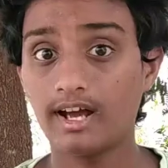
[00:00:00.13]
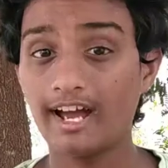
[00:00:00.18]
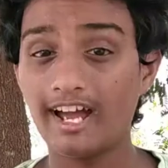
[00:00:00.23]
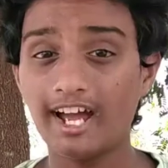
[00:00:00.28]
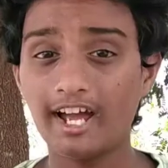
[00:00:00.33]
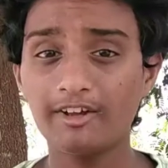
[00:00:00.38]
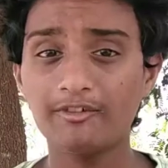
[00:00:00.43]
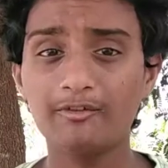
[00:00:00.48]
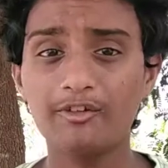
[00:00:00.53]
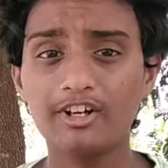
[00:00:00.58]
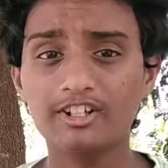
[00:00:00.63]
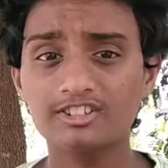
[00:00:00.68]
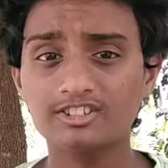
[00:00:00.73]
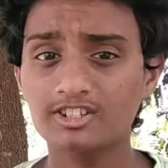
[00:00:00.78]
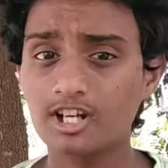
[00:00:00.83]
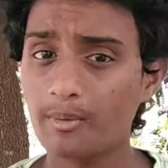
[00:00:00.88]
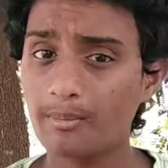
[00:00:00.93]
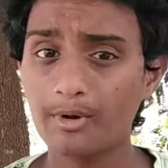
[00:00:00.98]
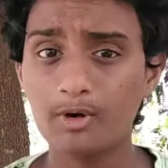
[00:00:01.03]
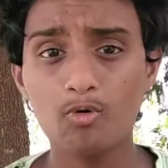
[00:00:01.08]
హాయ్ ఫ్రెండ్స్
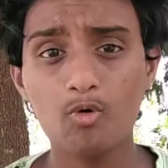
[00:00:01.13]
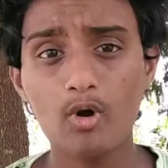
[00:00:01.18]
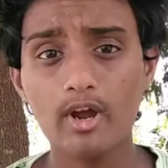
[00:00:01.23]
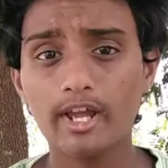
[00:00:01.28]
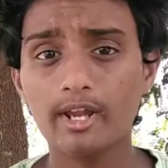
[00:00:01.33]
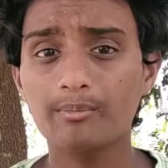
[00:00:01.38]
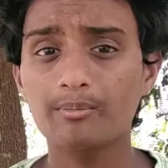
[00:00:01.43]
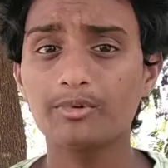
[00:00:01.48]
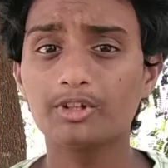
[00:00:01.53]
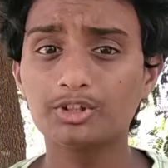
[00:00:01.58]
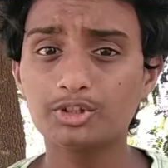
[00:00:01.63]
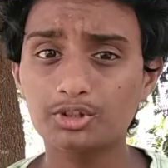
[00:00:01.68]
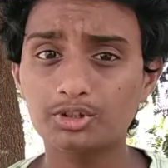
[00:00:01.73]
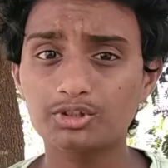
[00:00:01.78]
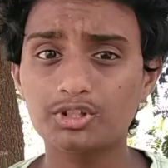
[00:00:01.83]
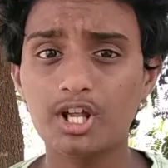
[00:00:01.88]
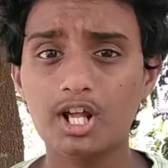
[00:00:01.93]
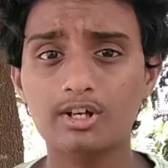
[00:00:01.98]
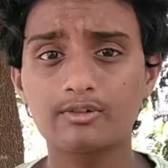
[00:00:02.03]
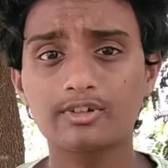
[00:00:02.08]
నా పేరు వివేక్ అండ్ మీరు
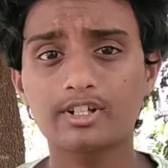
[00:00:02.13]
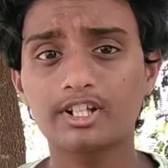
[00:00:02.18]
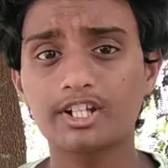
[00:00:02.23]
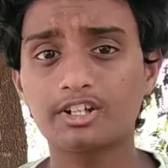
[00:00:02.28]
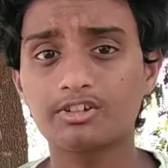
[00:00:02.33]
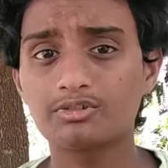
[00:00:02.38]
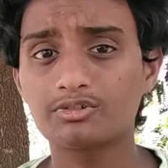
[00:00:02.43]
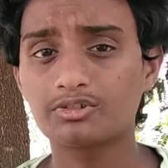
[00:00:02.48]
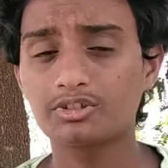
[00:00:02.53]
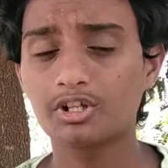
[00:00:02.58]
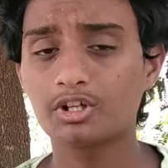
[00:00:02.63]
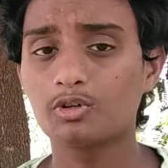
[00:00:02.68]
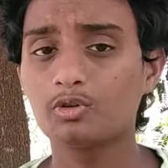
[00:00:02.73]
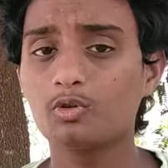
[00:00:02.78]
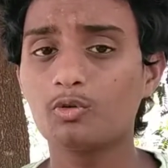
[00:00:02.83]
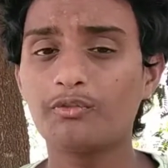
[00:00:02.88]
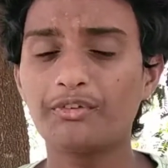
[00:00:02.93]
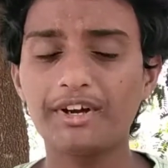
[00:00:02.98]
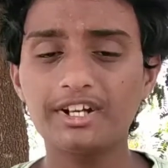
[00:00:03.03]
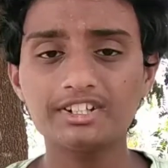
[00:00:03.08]
చూస్తున్నారు వికి టెక్ న్యూస్
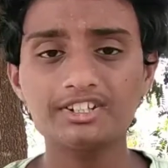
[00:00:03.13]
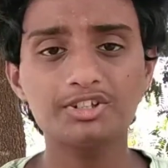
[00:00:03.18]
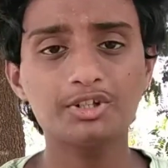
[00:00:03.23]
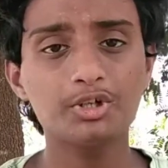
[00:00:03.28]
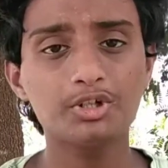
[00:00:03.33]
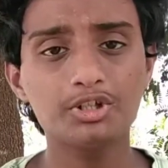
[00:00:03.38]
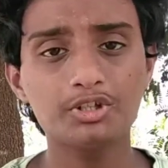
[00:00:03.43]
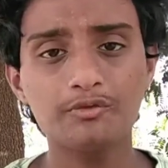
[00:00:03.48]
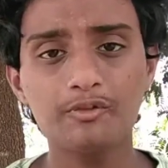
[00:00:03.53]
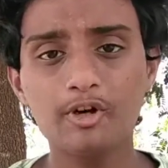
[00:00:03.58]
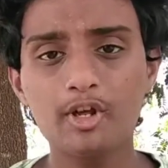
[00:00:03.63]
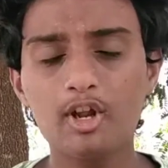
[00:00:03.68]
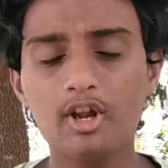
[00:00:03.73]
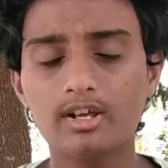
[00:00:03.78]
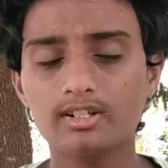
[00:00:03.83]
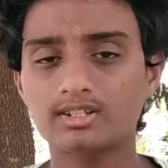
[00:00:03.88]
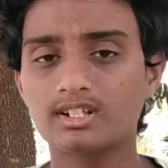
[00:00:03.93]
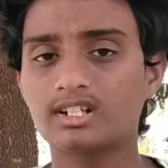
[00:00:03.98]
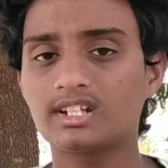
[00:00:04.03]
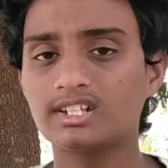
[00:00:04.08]
తెలుగు ఫ్రెండ్స్ ఈరోజు ఈ వీడియోలో
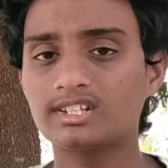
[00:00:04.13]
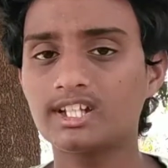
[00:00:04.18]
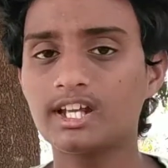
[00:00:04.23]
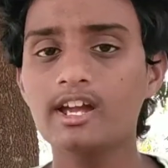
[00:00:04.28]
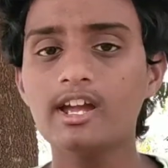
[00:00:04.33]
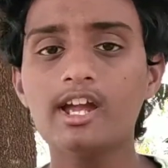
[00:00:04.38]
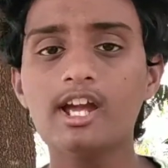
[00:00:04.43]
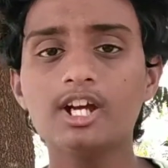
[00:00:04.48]
అసలుకైతే